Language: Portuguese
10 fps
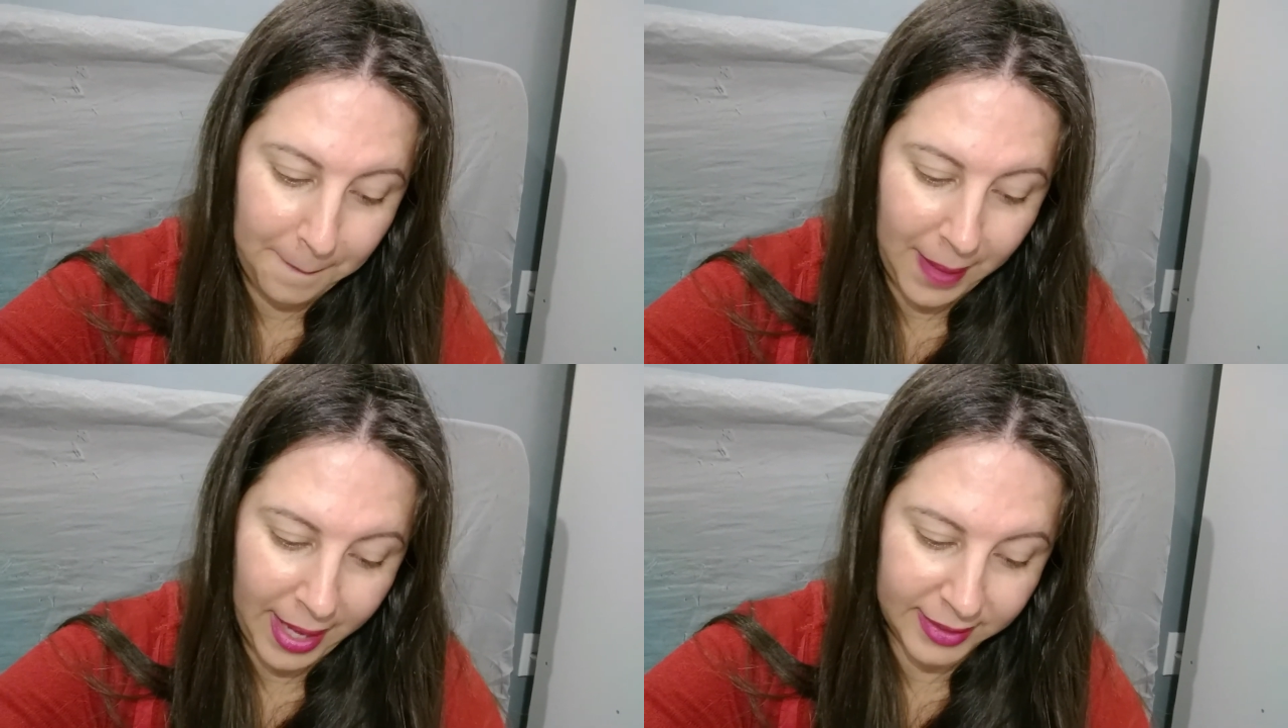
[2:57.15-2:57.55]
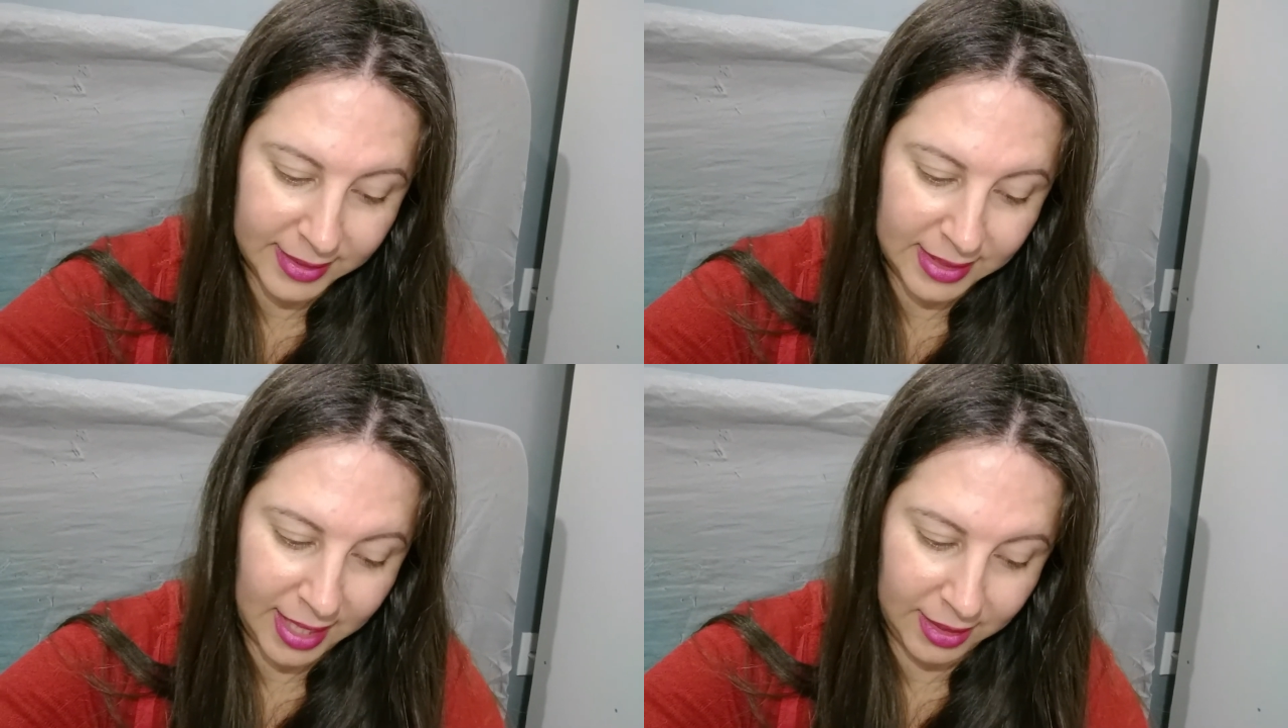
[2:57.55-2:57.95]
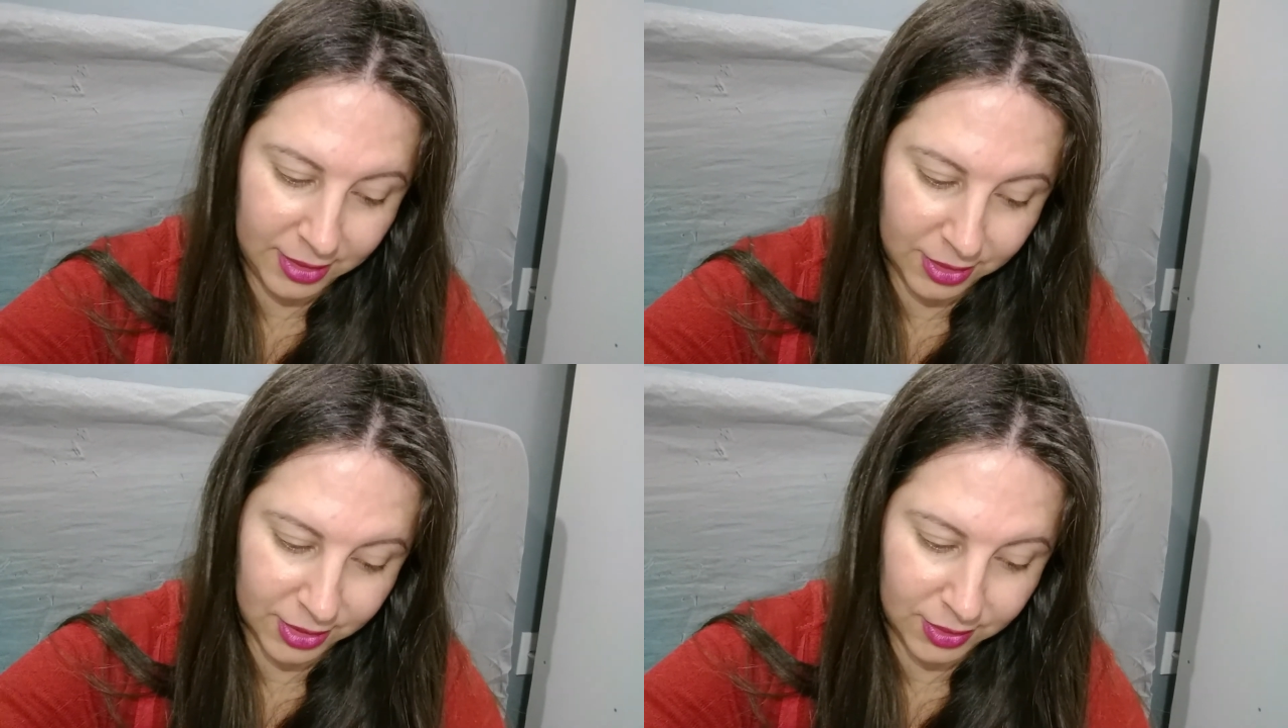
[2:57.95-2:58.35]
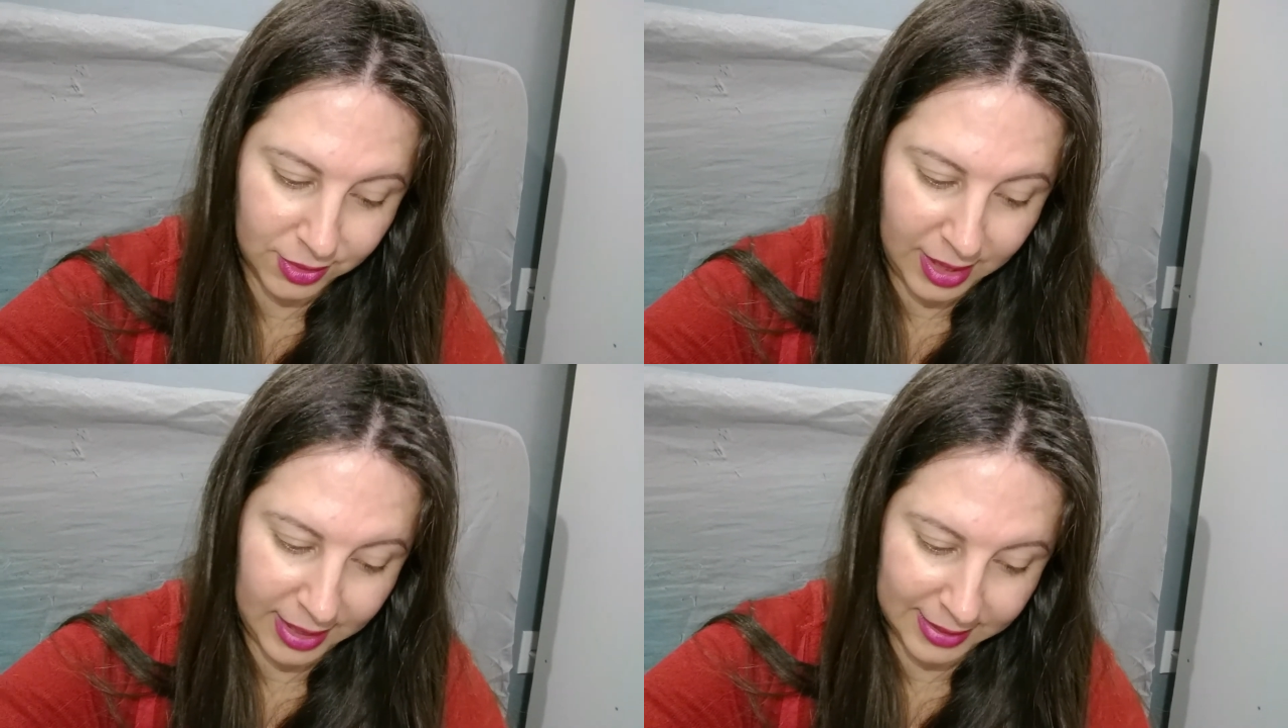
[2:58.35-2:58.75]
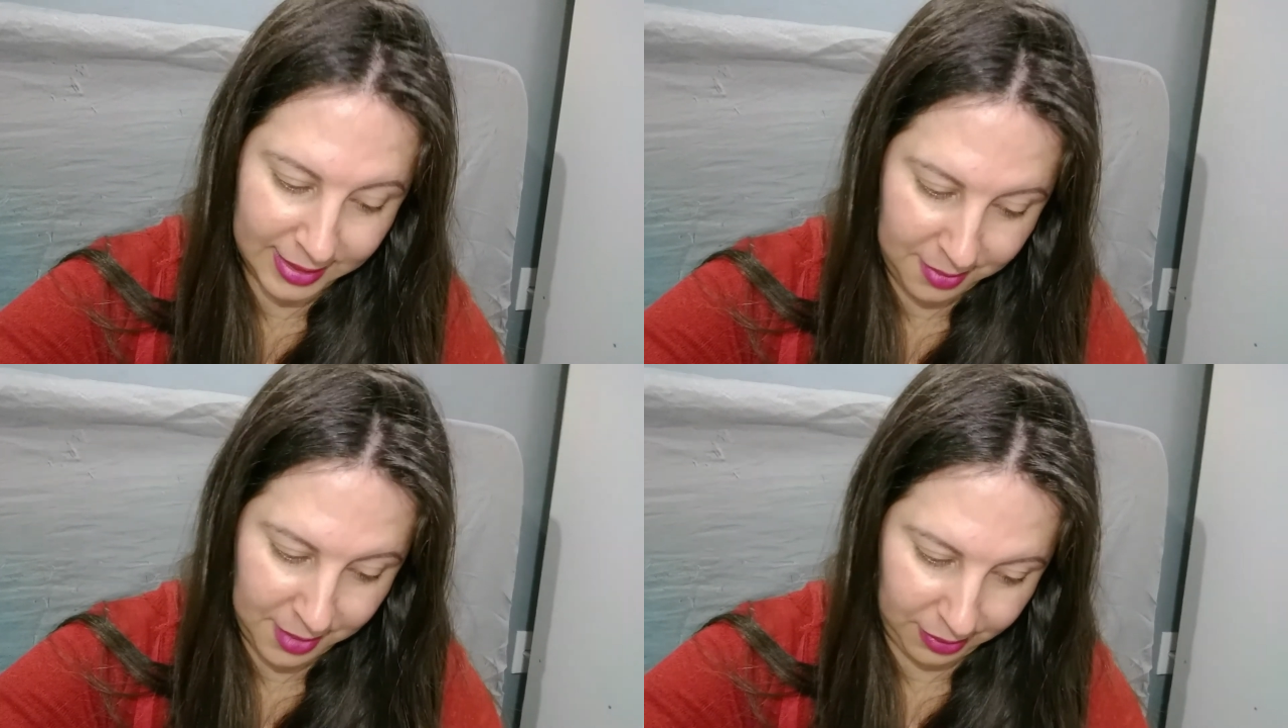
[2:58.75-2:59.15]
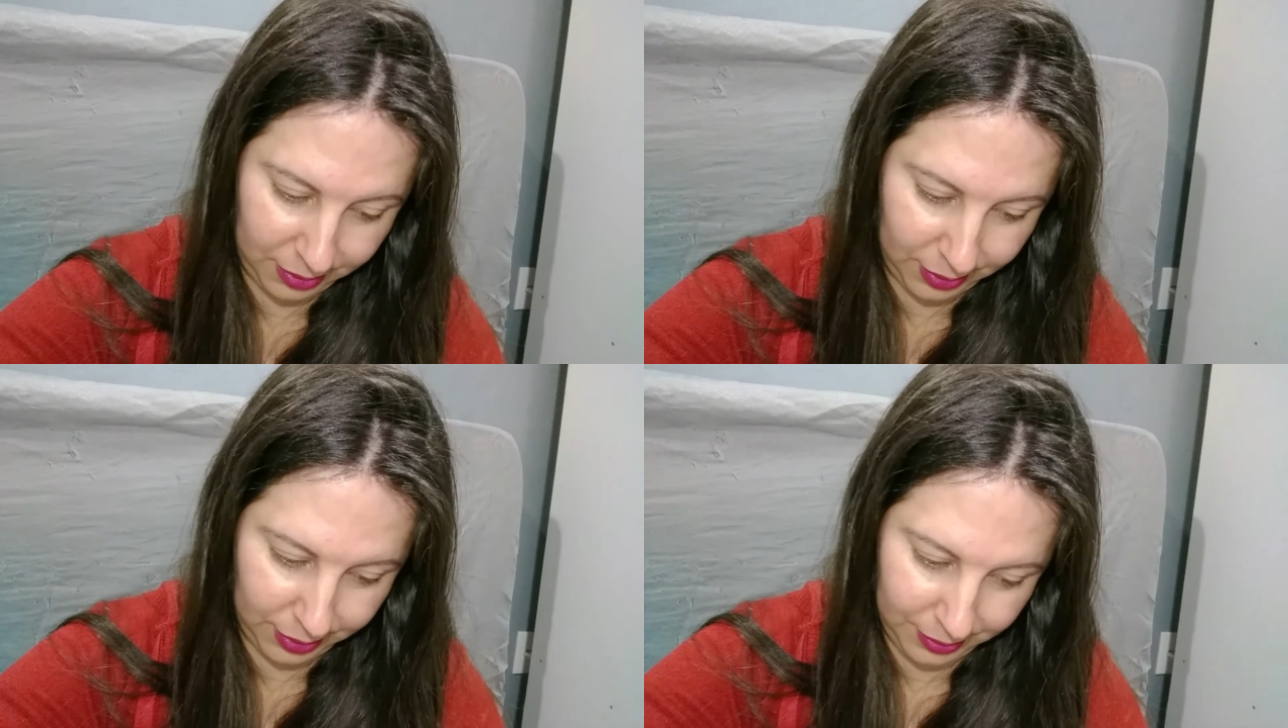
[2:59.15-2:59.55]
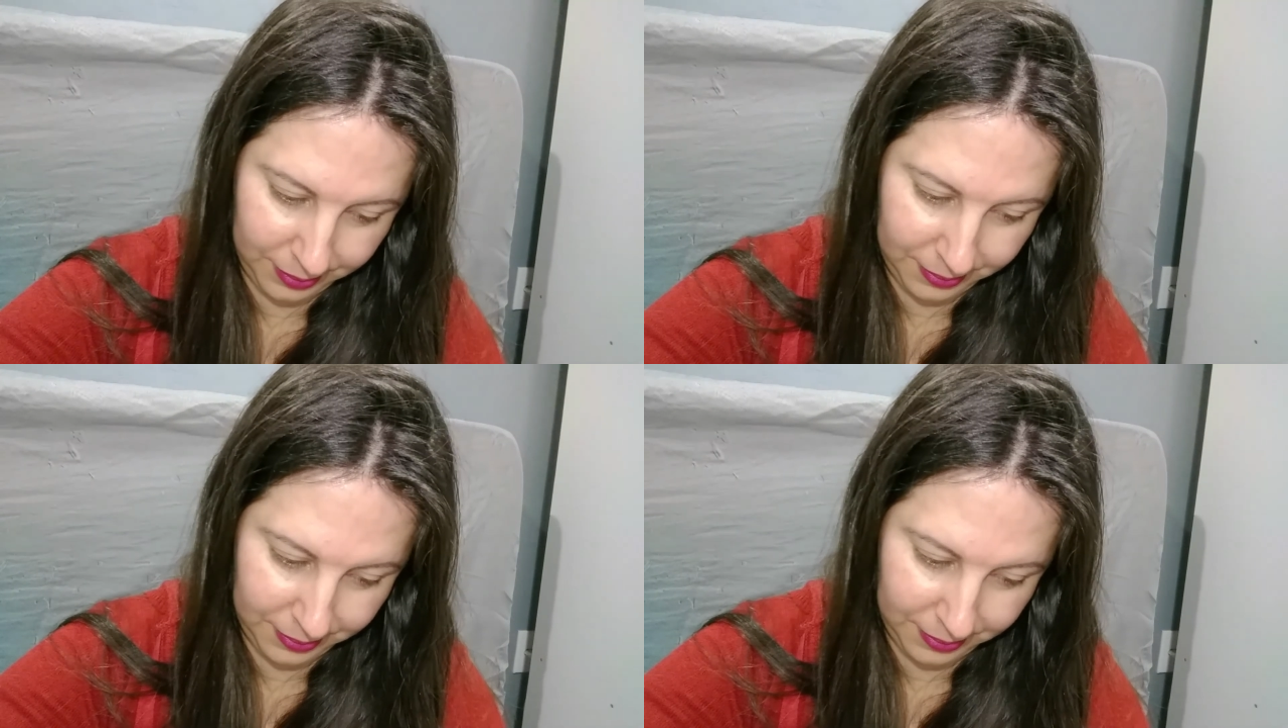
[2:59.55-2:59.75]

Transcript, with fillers: parceiros no casamento.